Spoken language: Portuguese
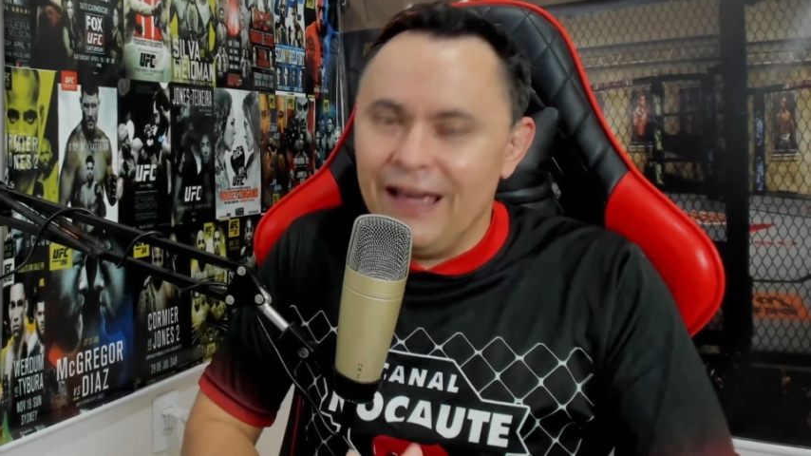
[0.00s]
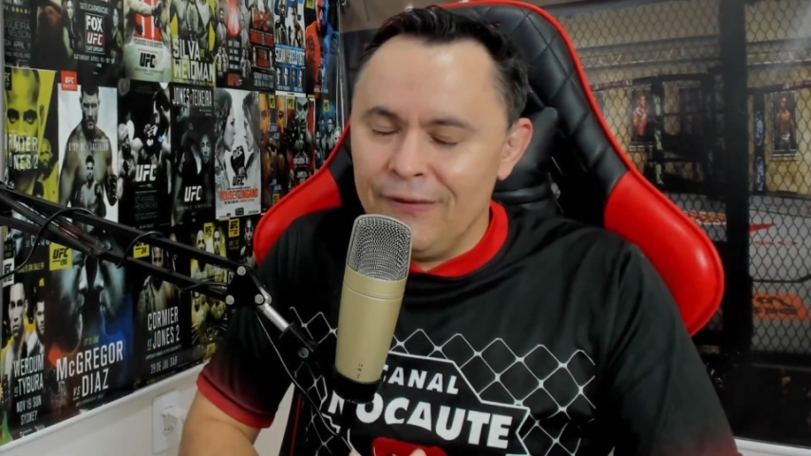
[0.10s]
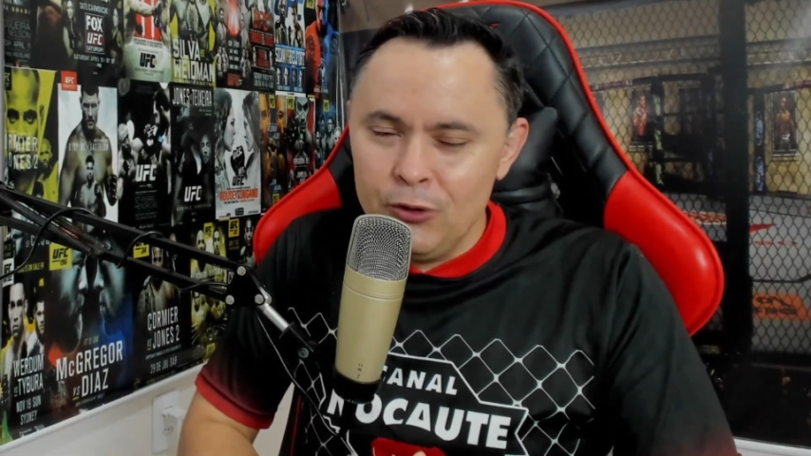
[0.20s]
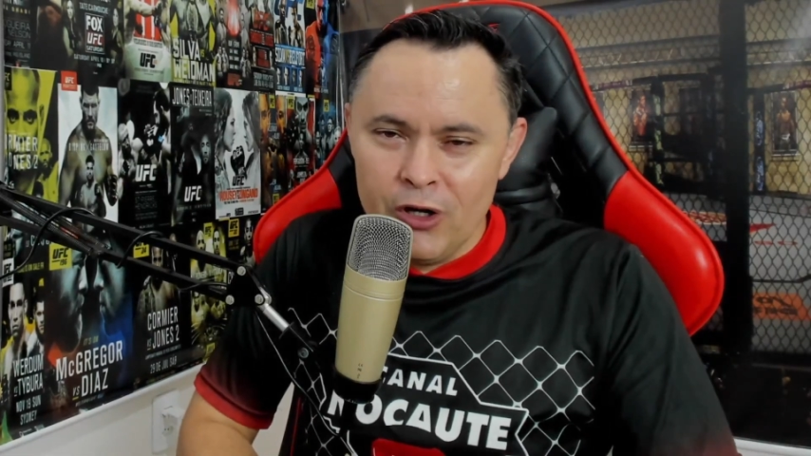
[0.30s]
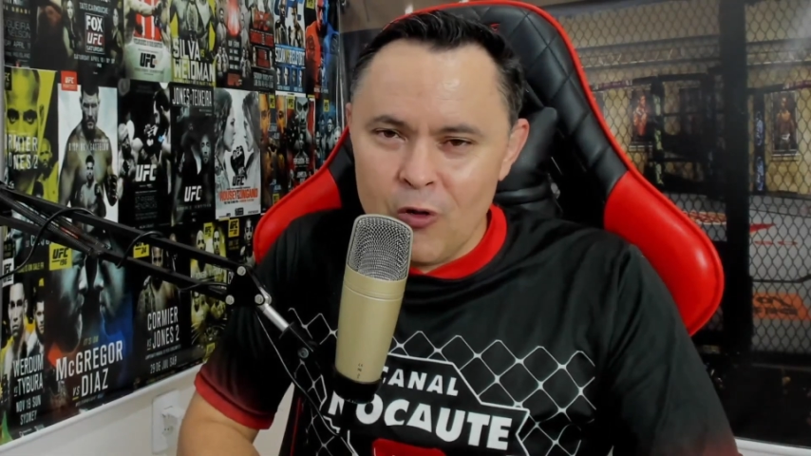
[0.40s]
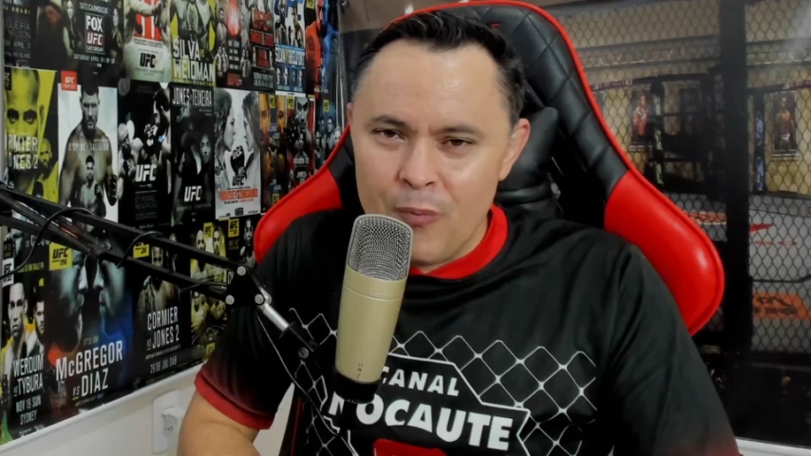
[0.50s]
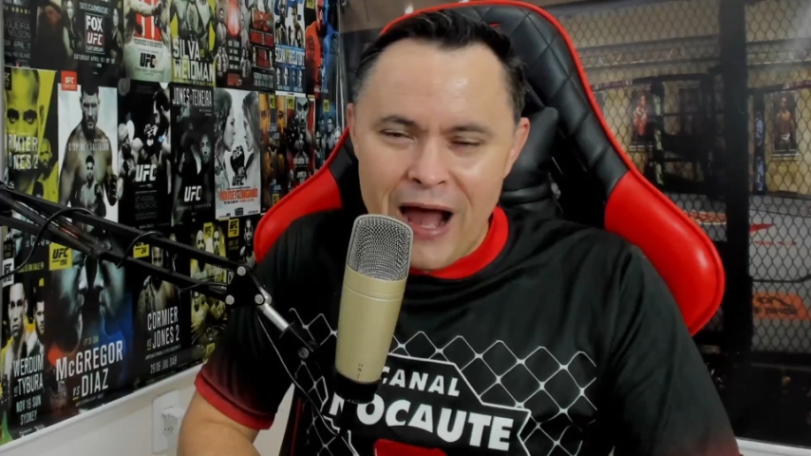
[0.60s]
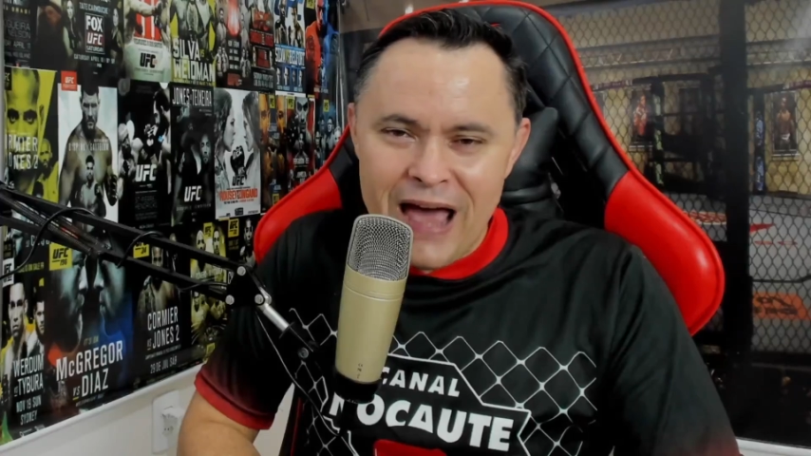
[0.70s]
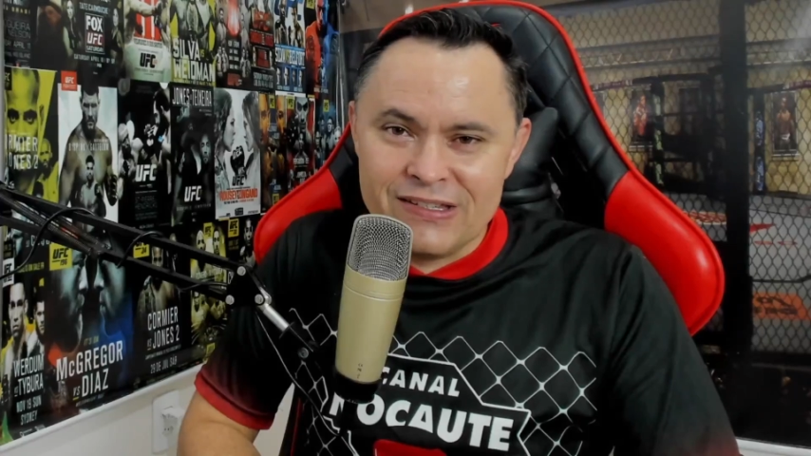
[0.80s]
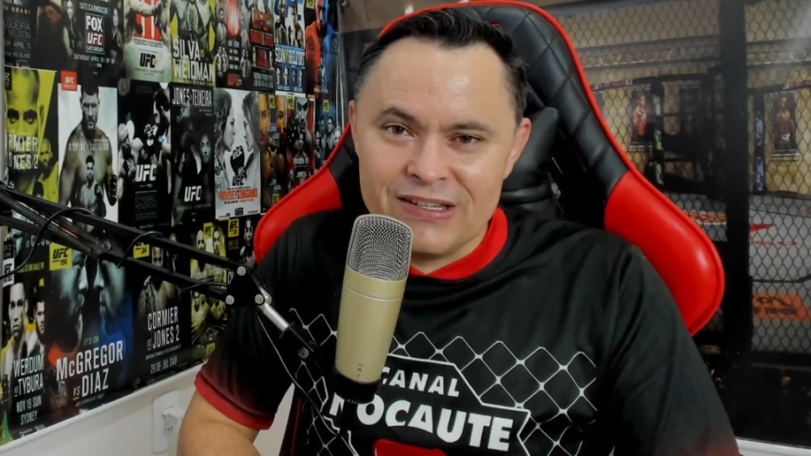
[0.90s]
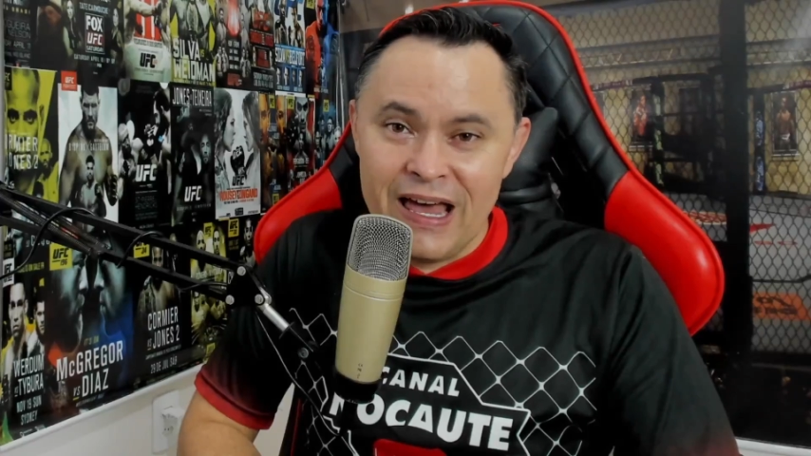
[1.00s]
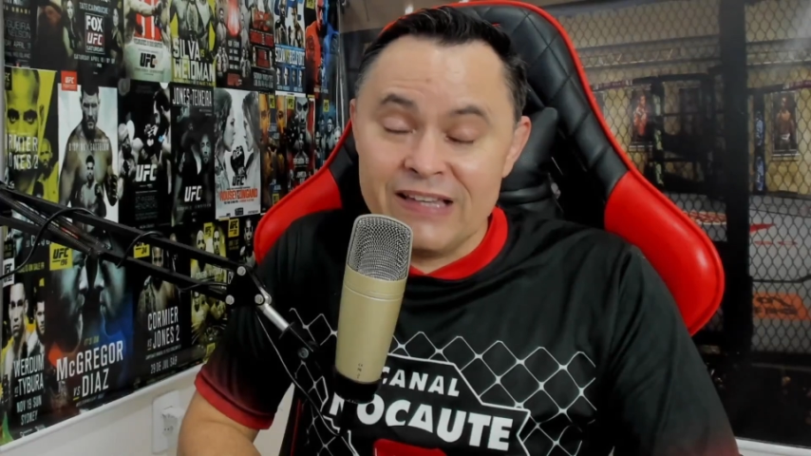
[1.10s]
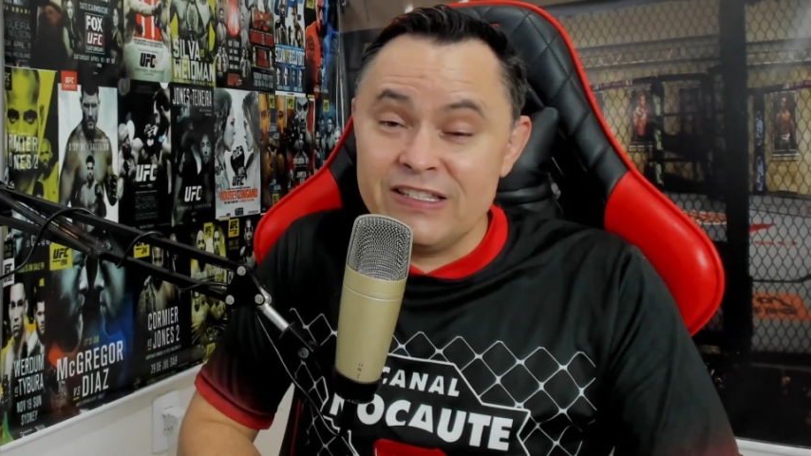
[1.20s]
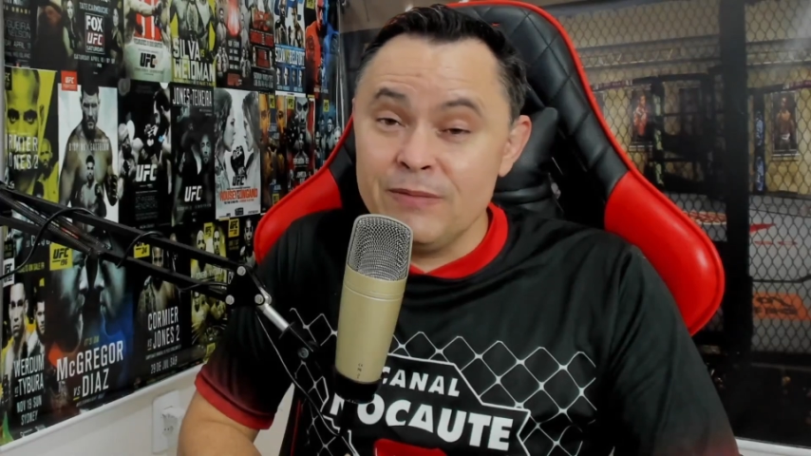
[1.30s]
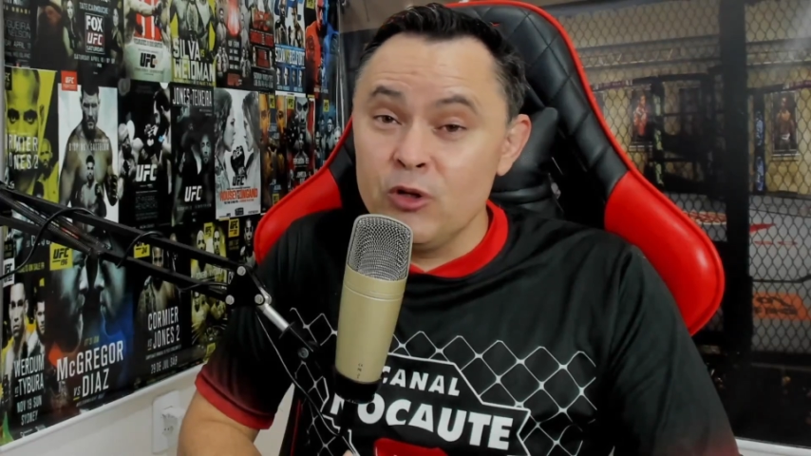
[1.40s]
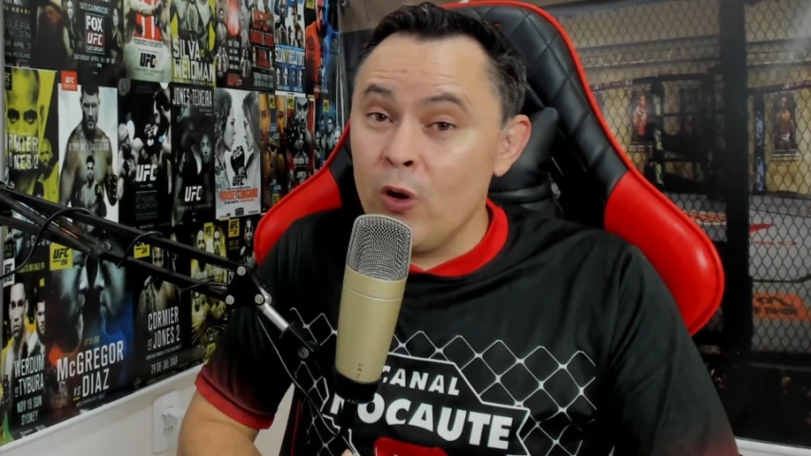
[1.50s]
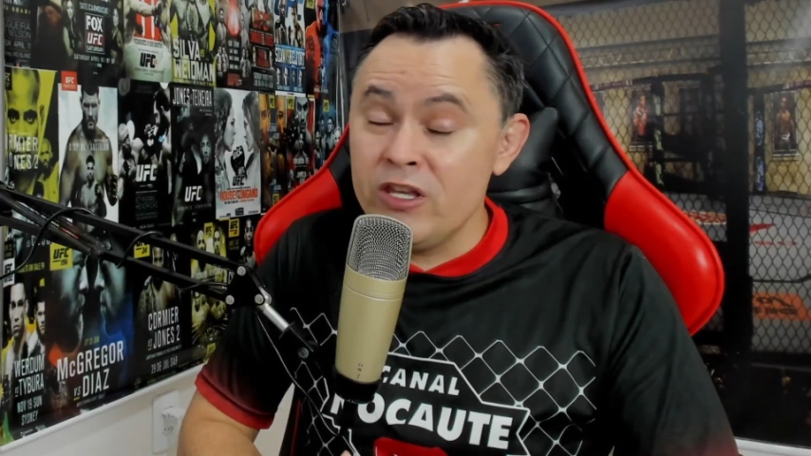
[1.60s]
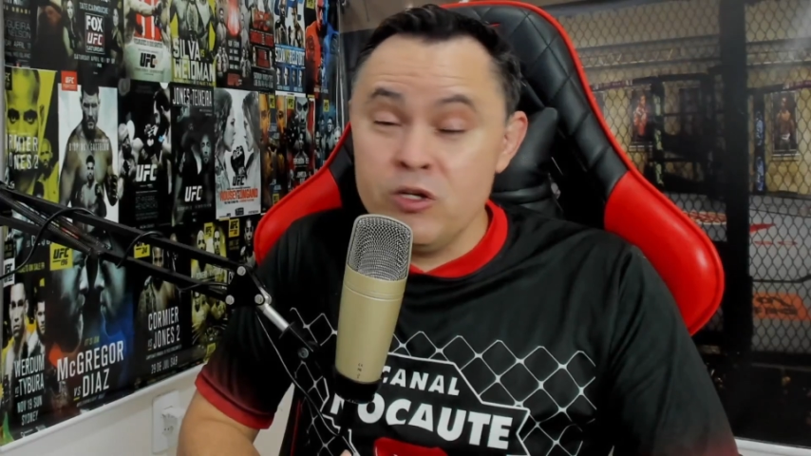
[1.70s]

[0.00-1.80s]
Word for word: do Nico Price lá em cima do Randy